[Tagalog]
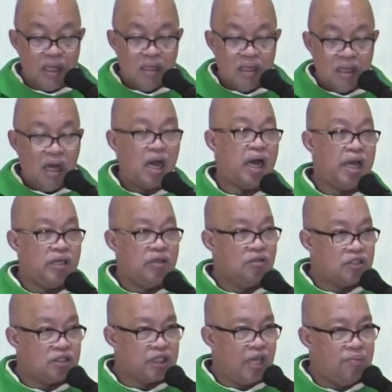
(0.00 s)
ayon
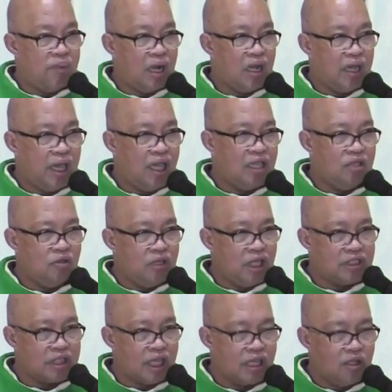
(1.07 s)
sa Ebanghelyo ni
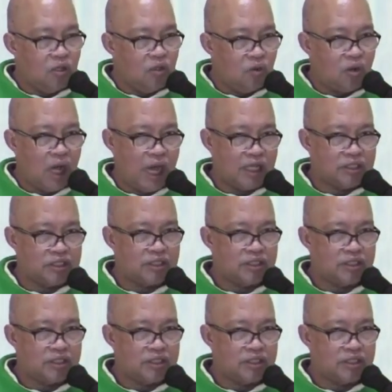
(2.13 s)
San Lucas.